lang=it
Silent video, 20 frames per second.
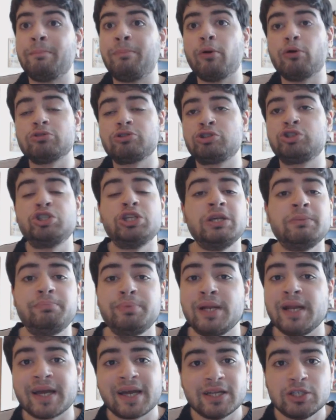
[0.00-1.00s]

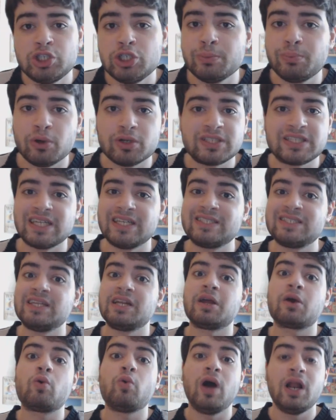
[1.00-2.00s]
possibile che ci possa
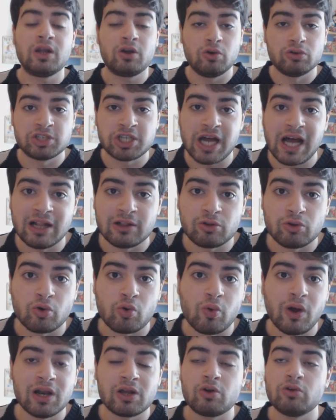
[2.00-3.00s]
essere qualcos'altro,
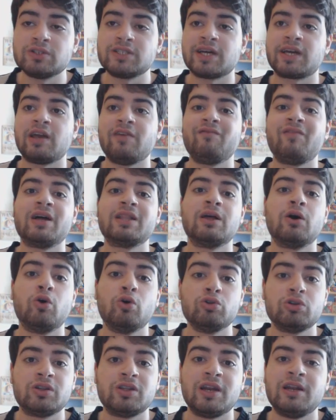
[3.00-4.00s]
qualcosa che vada
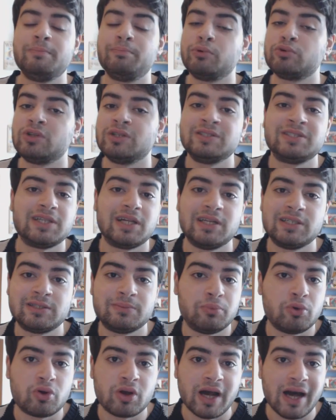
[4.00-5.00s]
oltre il potenziale
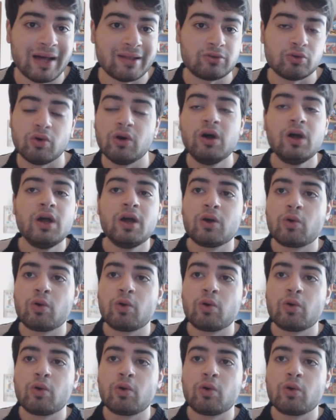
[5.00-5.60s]
sbloccato,